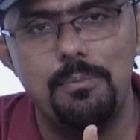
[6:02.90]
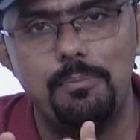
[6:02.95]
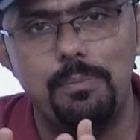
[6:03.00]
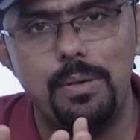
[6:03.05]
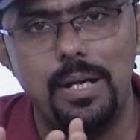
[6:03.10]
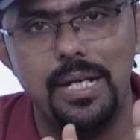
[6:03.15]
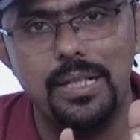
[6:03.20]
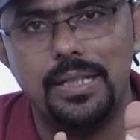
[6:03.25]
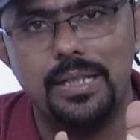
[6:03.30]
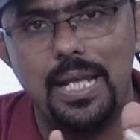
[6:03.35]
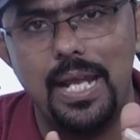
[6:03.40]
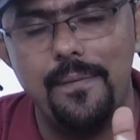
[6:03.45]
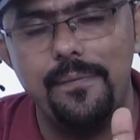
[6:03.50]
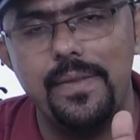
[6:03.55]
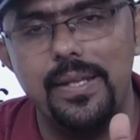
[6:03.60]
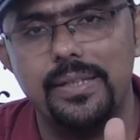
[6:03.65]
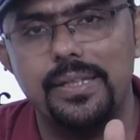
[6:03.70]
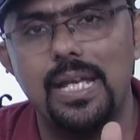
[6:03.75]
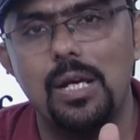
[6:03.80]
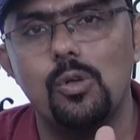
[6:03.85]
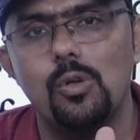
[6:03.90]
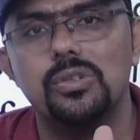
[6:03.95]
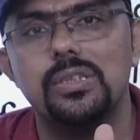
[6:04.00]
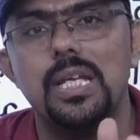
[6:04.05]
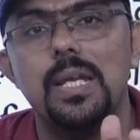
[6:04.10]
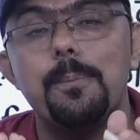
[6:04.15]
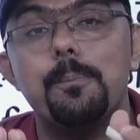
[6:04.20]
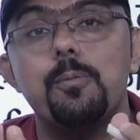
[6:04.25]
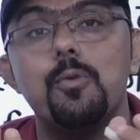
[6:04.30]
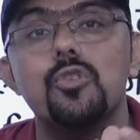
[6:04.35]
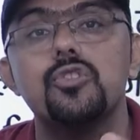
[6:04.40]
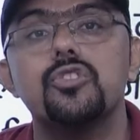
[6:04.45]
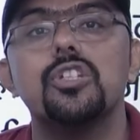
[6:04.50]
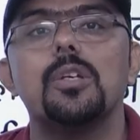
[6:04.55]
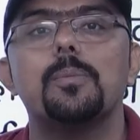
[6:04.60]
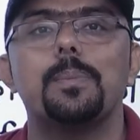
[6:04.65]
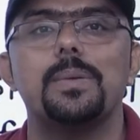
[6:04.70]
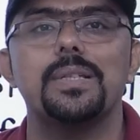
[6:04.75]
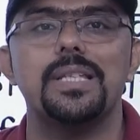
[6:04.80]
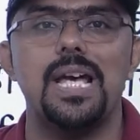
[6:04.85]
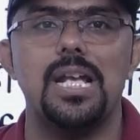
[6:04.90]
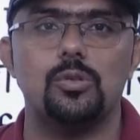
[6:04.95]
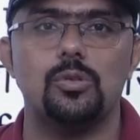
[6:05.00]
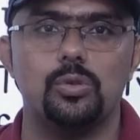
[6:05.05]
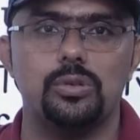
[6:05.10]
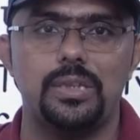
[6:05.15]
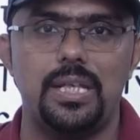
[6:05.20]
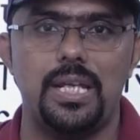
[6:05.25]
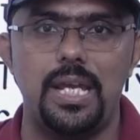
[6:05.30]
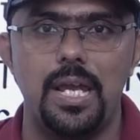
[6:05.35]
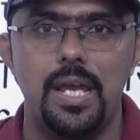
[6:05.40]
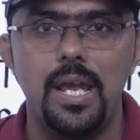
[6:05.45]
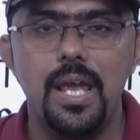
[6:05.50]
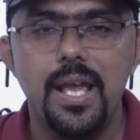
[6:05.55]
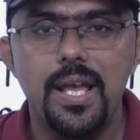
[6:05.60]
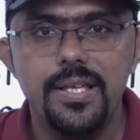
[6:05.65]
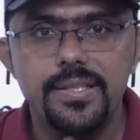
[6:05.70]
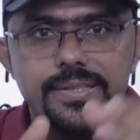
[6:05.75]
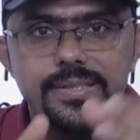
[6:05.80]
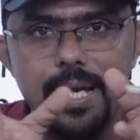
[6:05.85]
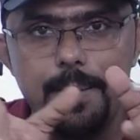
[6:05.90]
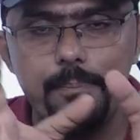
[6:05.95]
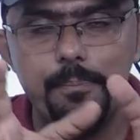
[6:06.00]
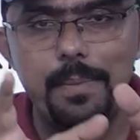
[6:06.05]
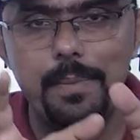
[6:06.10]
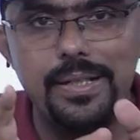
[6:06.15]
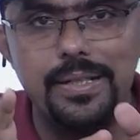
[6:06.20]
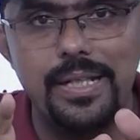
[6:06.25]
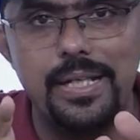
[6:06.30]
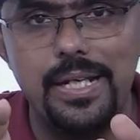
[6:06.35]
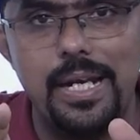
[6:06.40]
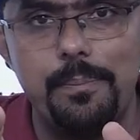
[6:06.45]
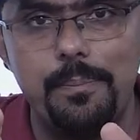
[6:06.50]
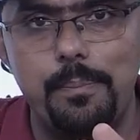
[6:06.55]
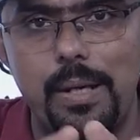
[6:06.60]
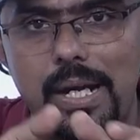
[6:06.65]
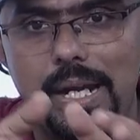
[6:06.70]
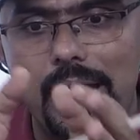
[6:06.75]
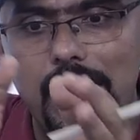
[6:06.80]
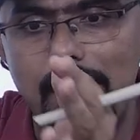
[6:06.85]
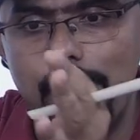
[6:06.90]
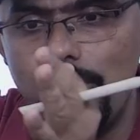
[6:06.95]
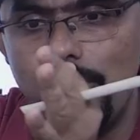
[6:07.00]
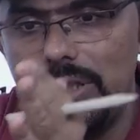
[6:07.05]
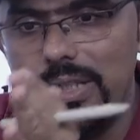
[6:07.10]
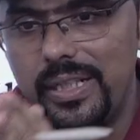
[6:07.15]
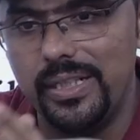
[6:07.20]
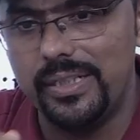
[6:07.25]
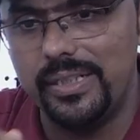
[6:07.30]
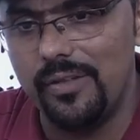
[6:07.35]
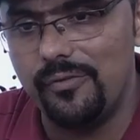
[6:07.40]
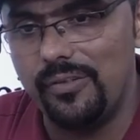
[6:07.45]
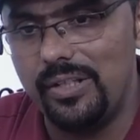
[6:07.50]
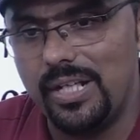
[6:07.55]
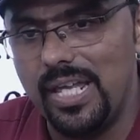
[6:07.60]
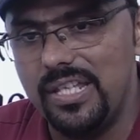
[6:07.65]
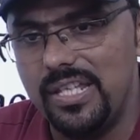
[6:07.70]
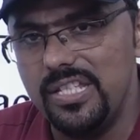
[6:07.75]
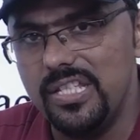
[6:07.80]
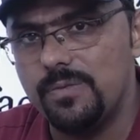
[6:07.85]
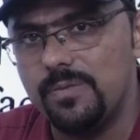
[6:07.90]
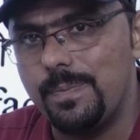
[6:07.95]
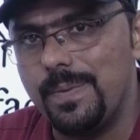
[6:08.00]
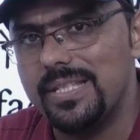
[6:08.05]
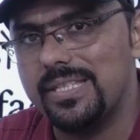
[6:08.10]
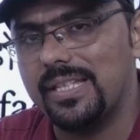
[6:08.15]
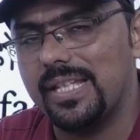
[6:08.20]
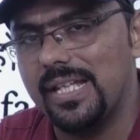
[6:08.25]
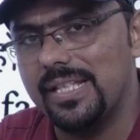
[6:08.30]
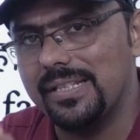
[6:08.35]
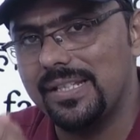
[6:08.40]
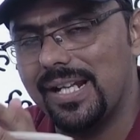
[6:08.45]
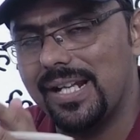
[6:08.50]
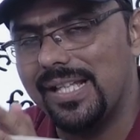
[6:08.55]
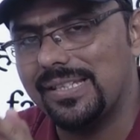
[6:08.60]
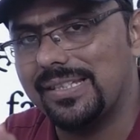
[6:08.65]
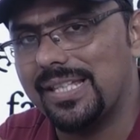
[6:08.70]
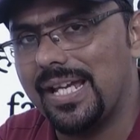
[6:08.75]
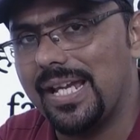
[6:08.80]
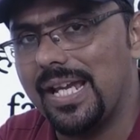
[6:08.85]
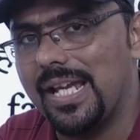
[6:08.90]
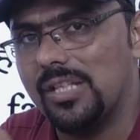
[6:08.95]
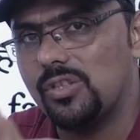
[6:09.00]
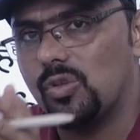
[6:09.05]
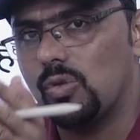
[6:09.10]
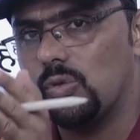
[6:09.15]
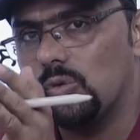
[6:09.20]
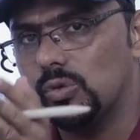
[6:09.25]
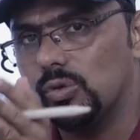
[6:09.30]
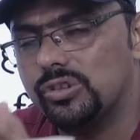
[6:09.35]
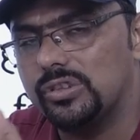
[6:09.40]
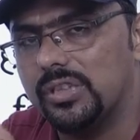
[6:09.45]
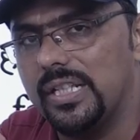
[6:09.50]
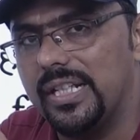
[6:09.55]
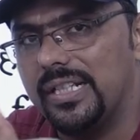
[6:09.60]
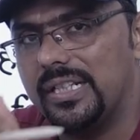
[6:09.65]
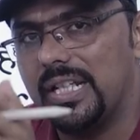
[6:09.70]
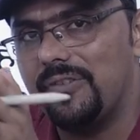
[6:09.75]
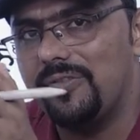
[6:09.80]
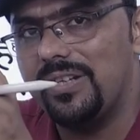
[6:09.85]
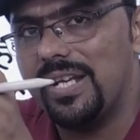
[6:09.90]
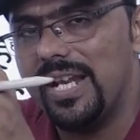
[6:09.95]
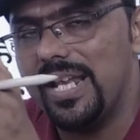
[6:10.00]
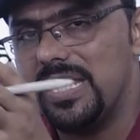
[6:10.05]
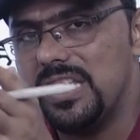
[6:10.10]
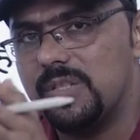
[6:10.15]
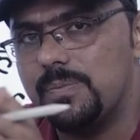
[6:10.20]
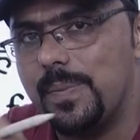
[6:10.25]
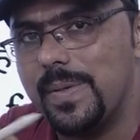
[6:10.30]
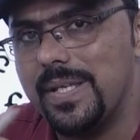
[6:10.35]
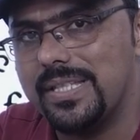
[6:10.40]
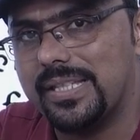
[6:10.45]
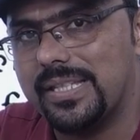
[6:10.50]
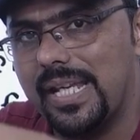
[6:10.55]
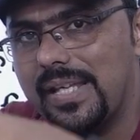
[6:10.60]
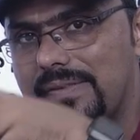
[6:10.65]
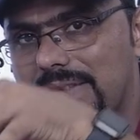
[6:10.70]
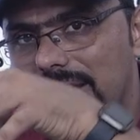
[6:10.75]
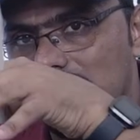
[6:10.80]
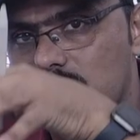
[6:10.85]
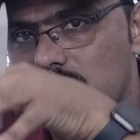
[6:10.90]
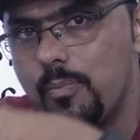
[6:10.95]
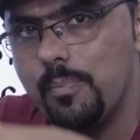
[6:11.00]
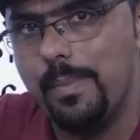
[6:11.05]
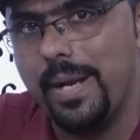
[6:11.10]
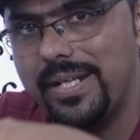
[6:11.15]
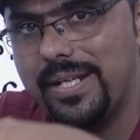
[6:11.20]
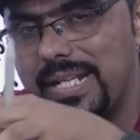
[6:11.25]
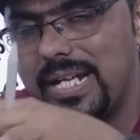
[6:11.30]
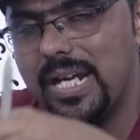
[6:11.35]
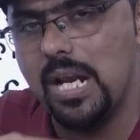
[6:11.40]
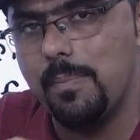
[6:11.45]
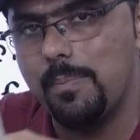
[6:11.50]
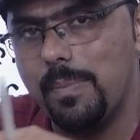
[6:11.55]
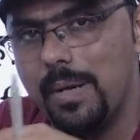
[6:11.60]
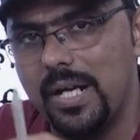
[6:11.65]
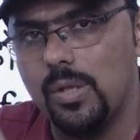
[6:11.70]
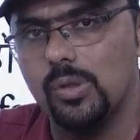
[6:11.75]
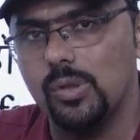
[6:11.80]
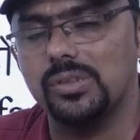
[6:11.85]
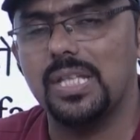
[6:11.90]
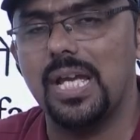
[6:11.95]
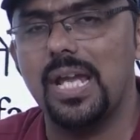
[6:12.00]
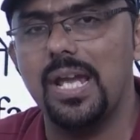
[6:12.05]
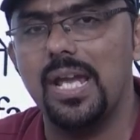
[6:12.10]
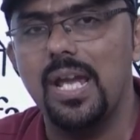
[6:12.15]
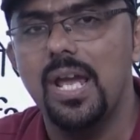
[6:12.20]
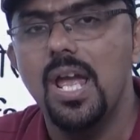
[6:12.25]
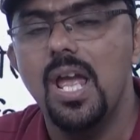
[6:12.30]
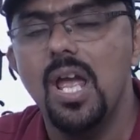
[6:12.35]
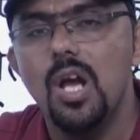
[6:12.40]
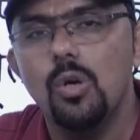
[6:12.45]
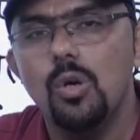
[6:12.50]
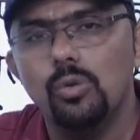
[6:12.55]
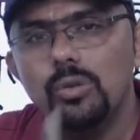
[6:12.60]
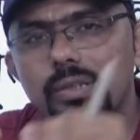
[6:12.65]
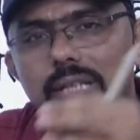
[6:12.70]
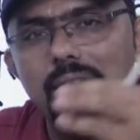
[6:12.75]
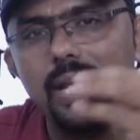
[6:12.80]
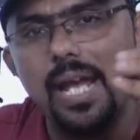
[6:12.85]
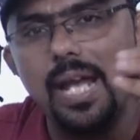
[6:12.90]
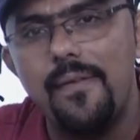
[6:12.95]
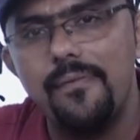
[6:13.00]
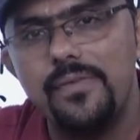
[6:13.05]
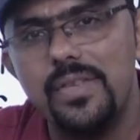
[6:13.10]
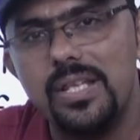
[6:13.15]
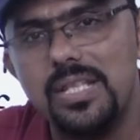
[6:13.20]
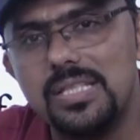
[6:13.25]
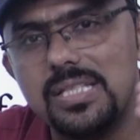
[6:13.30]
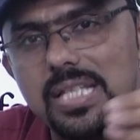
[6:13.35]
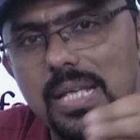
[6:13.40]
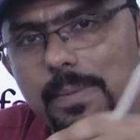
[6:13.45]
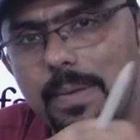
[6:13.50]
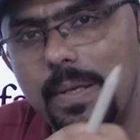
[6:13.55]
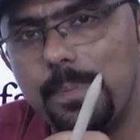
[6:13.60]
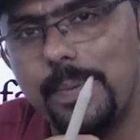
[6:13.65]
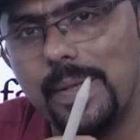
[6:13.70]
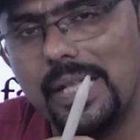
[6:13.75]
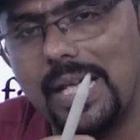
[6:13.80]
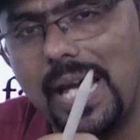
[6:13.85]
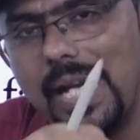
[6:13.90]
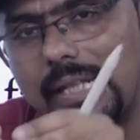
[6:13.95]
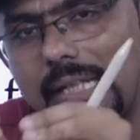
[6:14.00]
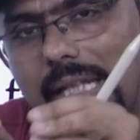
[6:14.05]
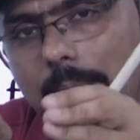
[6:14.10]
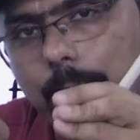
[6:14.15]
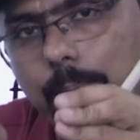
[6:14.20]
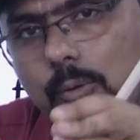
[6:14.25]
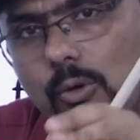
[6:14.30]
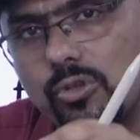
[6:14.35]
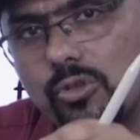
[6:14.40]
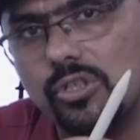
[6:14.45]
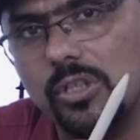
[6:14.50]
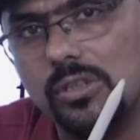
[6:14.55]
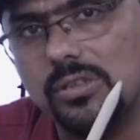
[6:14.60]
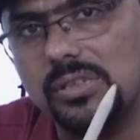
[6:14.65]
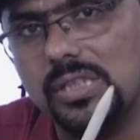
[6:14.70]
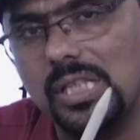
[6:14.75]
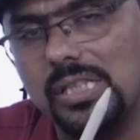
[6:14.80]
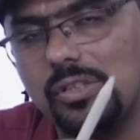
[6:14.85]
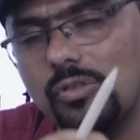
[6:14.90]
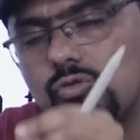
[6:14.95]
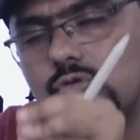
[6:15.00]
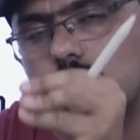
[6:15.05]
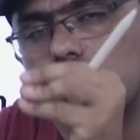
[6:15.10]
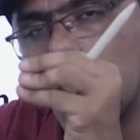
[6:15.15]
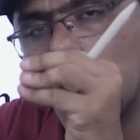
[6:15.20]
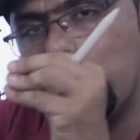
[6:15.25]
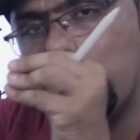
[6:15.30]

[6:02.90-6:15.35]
ब्लड के अंदर क्या होते हैं पोषक पदार्थ होते हैं जब मेटरनल ब्लड है वो इंटरविलाई स्पेस के अंदर आता है तो उस इंटरविलाई स्पेस के अंदर जो मेटरनल ब्लड होता है उनके अंदर सभी प्रकार के पोषक तत्व जो